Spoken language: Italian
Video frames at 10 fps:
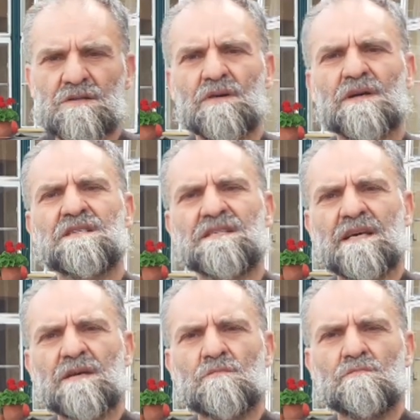so che
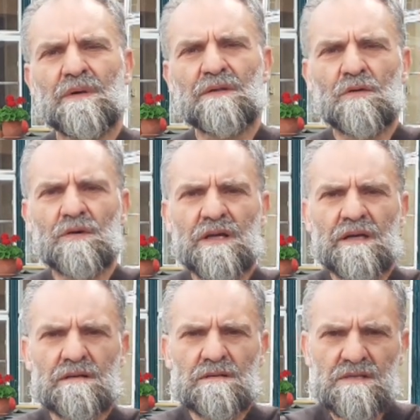sei un
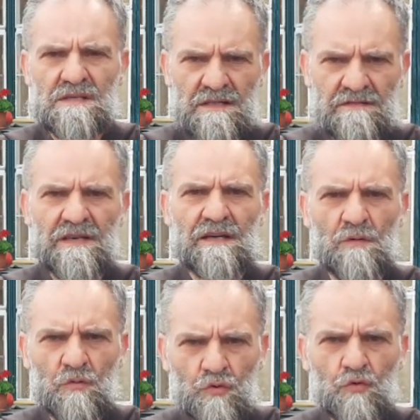padrone
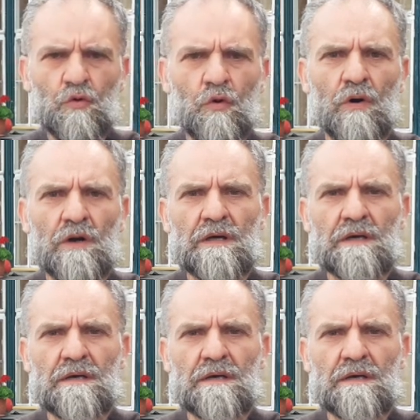severo, duro,